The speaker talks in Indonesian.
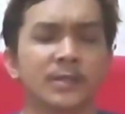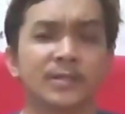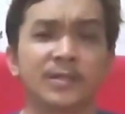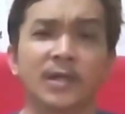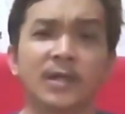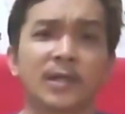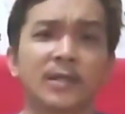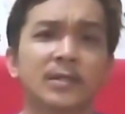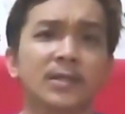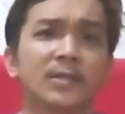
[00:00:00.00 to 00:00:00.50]

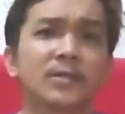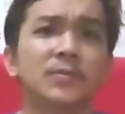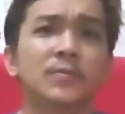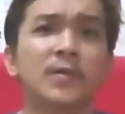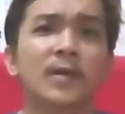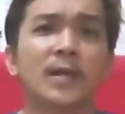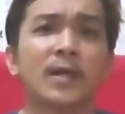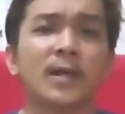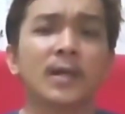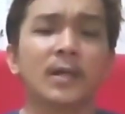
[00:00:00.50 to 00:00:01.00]
Syarat
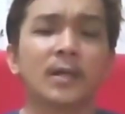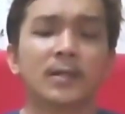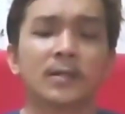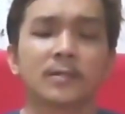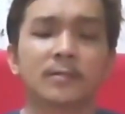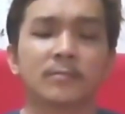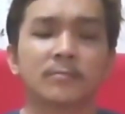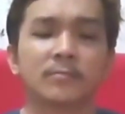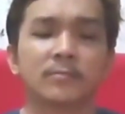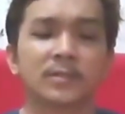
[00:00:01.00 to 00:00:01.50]
kedua,
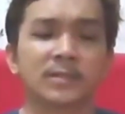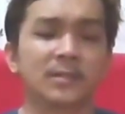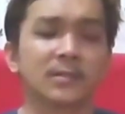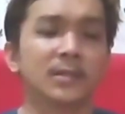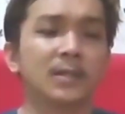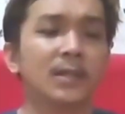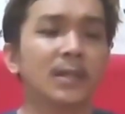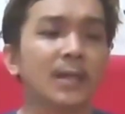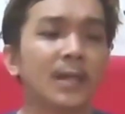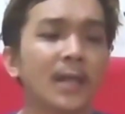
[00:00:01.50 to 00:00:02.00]

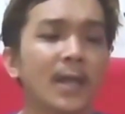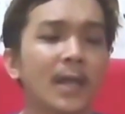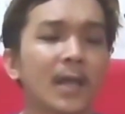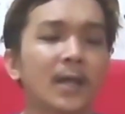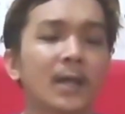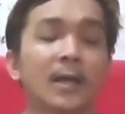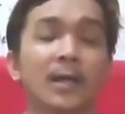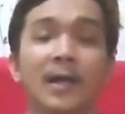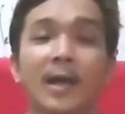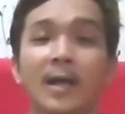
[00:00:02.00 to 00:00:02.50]
setelah
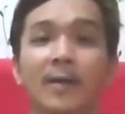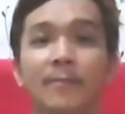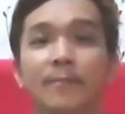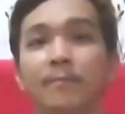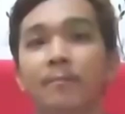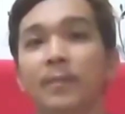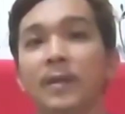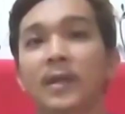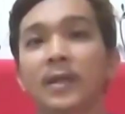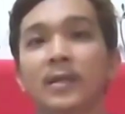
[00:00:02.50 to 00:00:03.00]

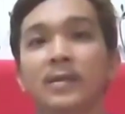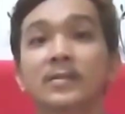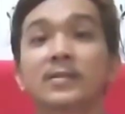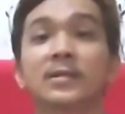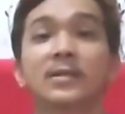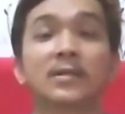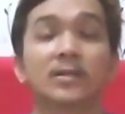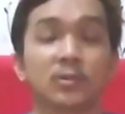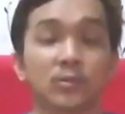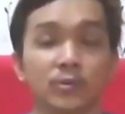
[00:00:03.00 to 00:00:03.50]
HP
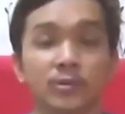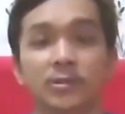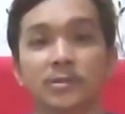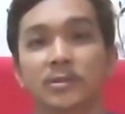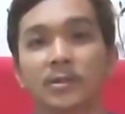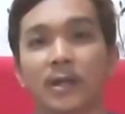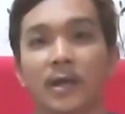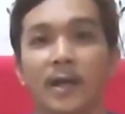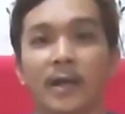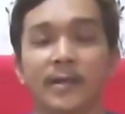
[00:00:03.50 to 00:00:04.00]
terroot
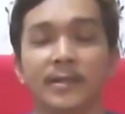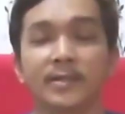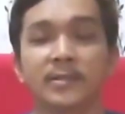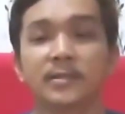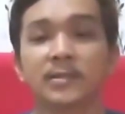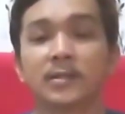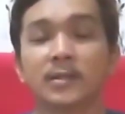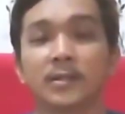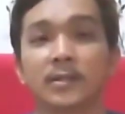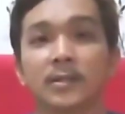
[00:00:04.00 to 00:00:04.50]
guys,
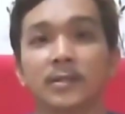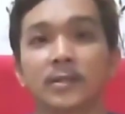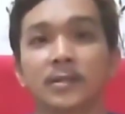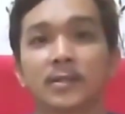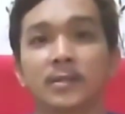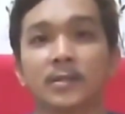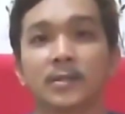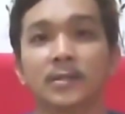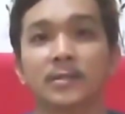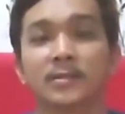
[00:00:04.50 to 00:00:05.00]

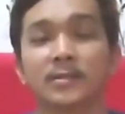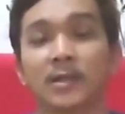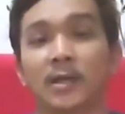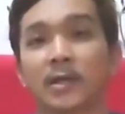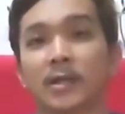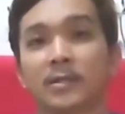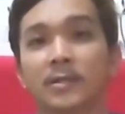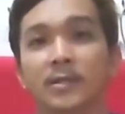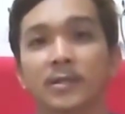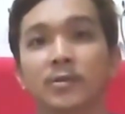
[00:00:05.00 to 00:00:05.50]

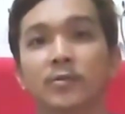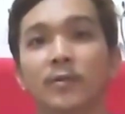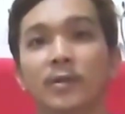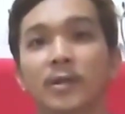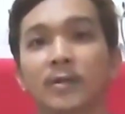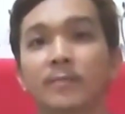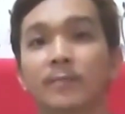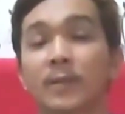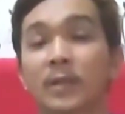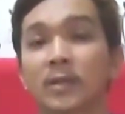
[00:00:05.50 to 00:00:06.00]
syarat
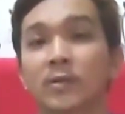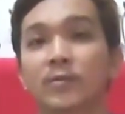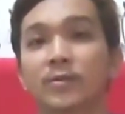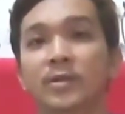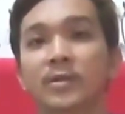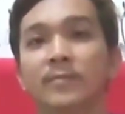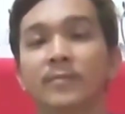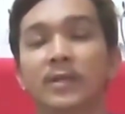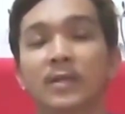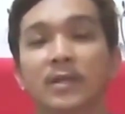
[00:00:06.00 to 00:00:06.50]
kedua yang perlu
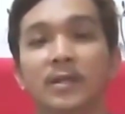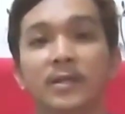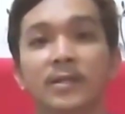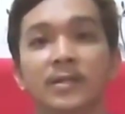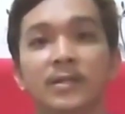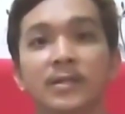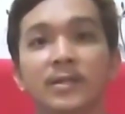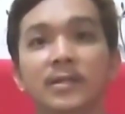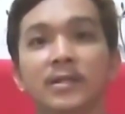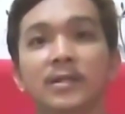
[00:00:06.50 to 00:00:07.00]

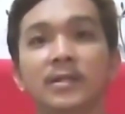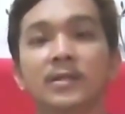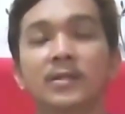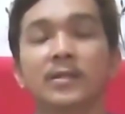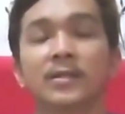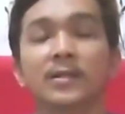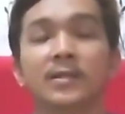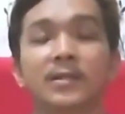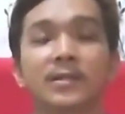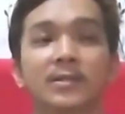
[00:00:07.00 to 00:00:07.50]
dimiliki
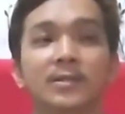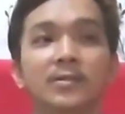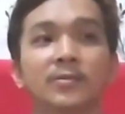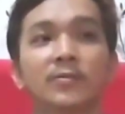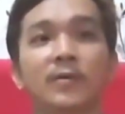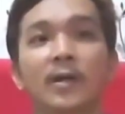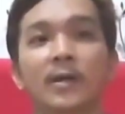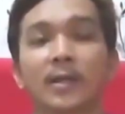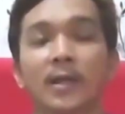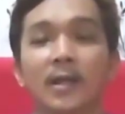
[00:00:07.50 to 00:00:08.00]

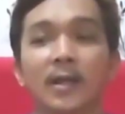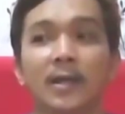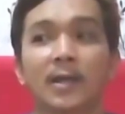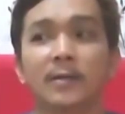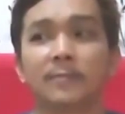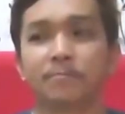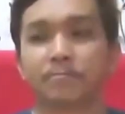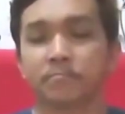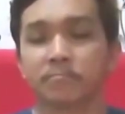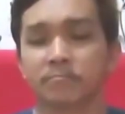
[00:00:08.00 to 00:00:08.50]
itu
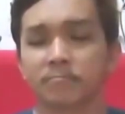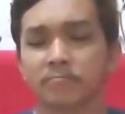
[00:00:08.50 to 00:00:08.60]
adalah